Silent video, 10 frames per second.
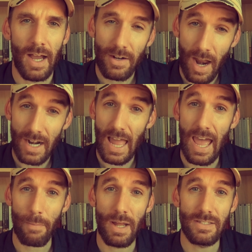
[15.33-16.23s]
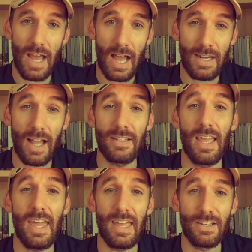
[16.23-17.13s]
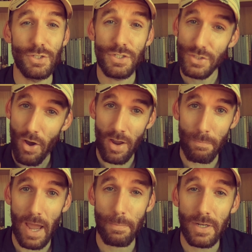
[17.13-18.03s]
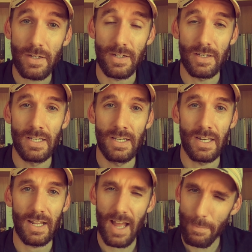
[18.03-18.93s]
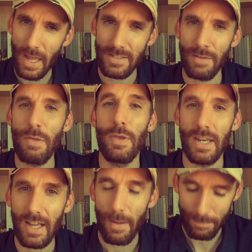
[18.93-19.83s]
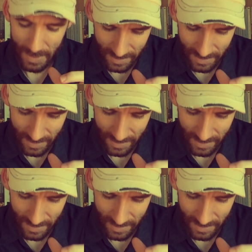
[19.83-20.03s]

ครั้งแรกมาจากนักเทศชื่อจอห์นไพเพอร์นะครับถ้าจะไม่ผิดนะครับเป็น